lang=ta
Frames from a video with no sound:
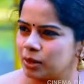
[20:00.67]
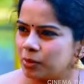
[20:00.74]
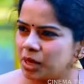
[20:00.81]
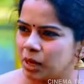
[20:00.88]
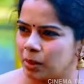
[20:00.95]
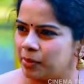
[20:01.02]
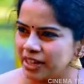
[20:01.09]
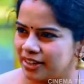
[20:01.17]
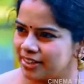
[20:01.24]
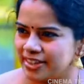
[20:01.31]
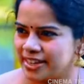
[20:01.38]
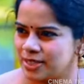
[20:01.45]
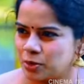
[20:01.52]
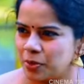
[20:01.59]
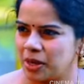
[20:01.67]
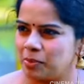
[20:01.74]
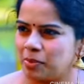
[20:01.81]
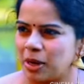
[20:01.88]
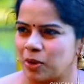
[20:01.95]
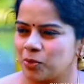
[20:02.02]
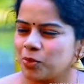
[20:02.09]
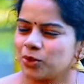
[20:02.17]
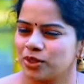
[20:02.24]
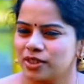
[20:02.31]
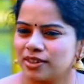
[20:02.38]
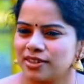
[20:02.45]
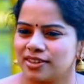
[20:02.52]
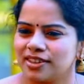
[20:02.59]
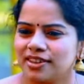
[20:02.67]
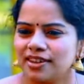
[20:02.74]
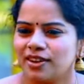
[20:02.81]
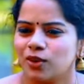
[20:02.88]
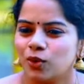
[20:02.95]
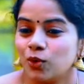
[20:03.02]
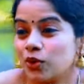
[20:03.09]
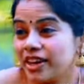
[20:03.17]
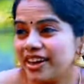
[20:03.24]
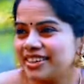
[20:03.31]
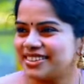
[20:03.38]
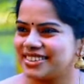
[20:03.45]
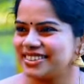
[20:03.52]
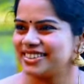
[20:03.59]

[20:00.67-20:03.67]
தீபா வெங்கட் தமிழ்ல இன்னும் நிறைய ஹீரோயின்ஸ்க்கு டப் பண்ணியிருக்காங்க